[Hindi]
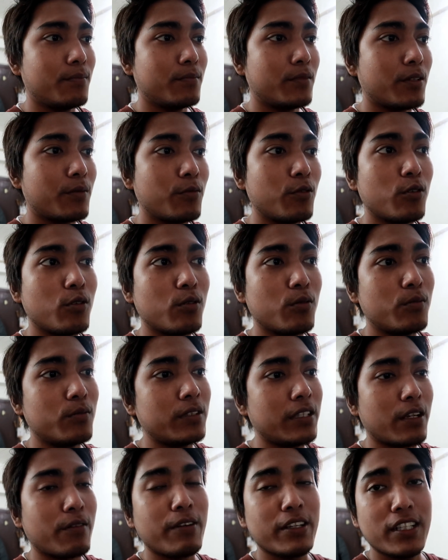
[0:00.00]
जब वो
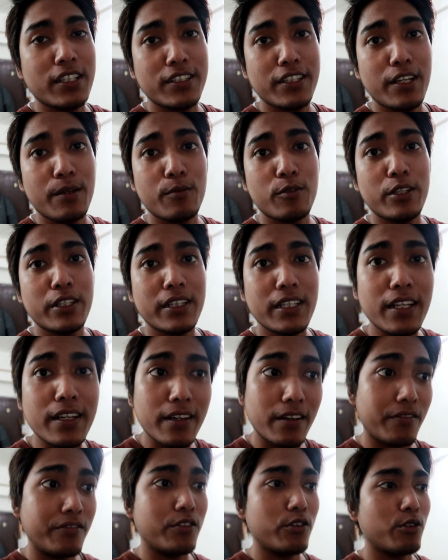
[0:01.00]
दरवाजा से हमको इतना
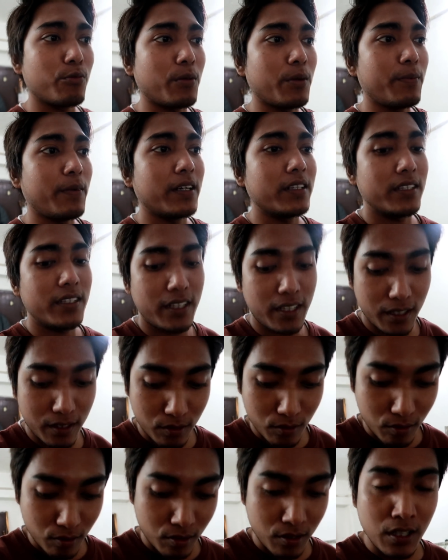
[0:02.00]
रफ टोन में बात किए
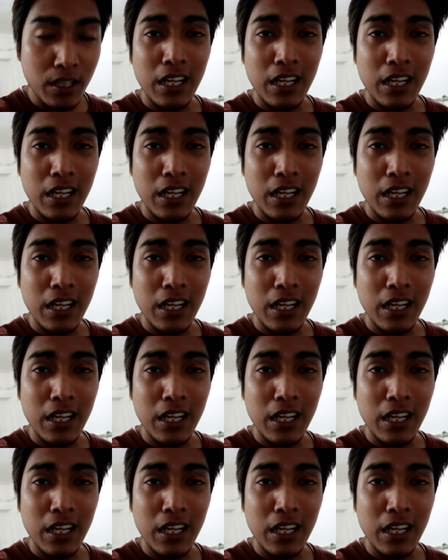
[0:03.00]
तो